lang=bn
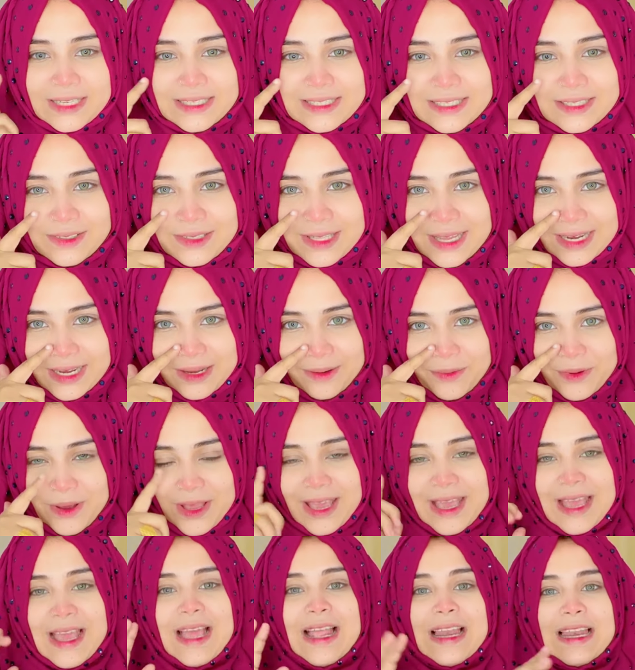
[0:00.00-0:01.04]
কালেকশনও দেখাবো
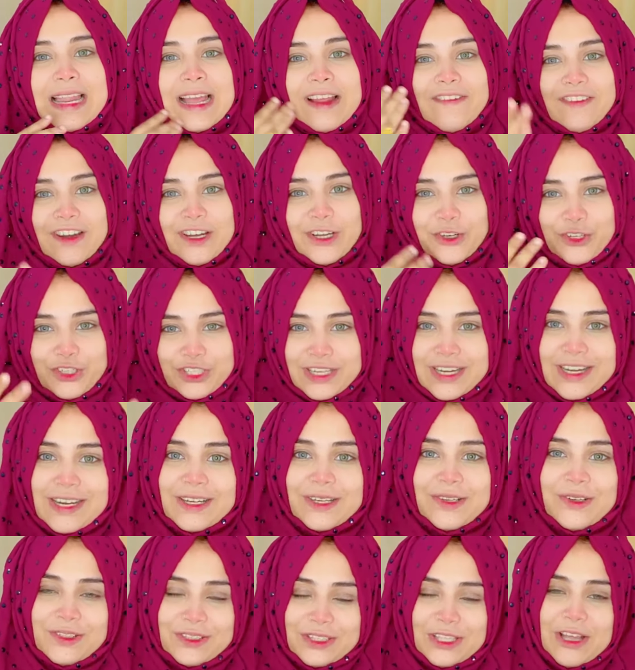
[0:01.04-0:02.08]
হ্যাঁ লাইফটা একটু
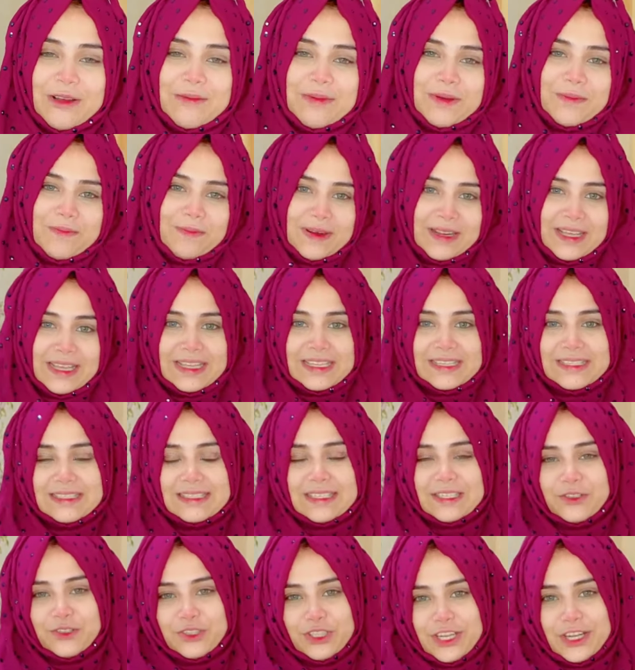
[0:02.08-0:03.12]
শেয়ার করতে হবে প্লিজ
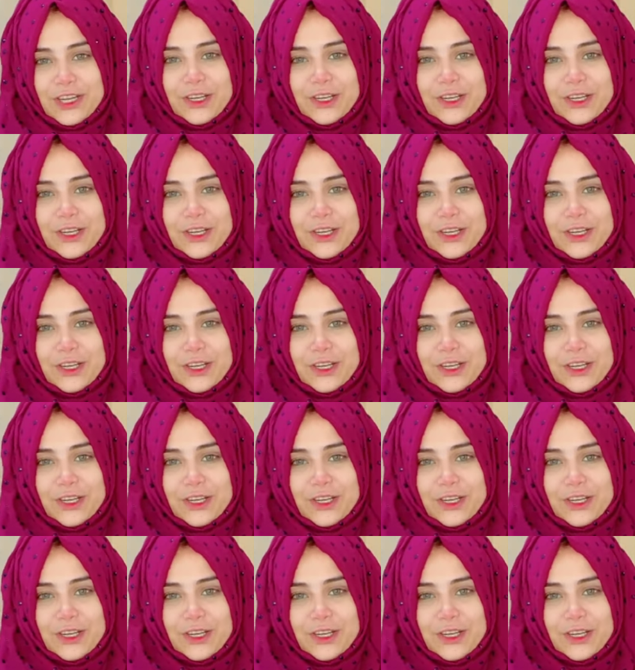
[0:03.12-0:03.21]
একটু